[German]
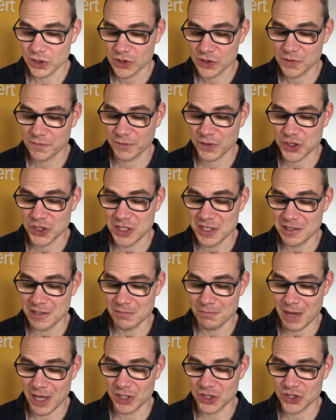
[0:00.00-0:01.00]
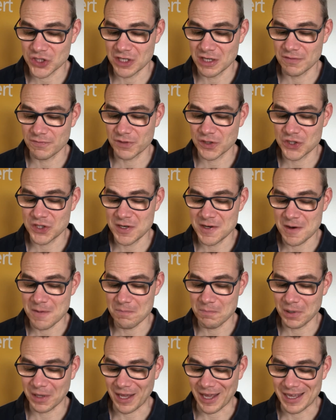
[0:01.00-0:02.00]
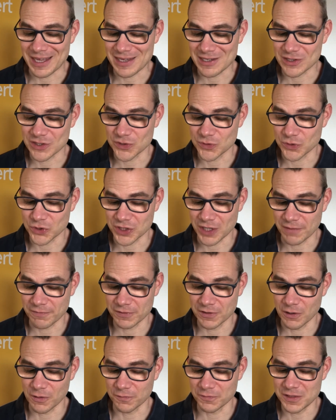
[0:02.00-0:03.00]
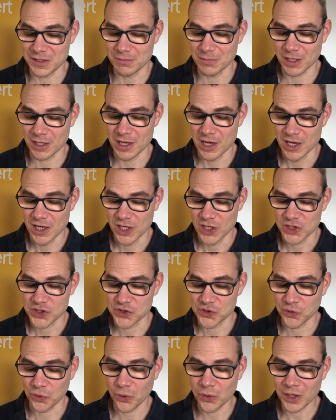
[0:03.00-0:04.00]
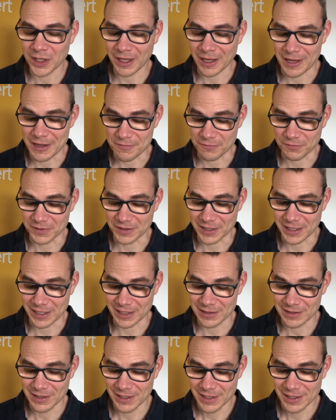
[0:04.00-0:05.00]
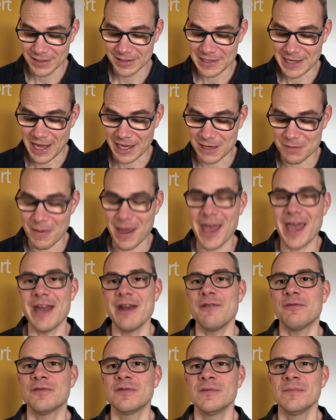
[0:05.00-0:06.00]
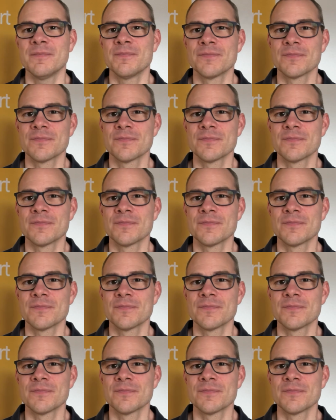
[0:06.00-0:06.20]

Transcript: zu verschiedenen Menschen in verschiedenen Bereichen zu schaffen, auf die man zurückgreifen kann, die einem helfen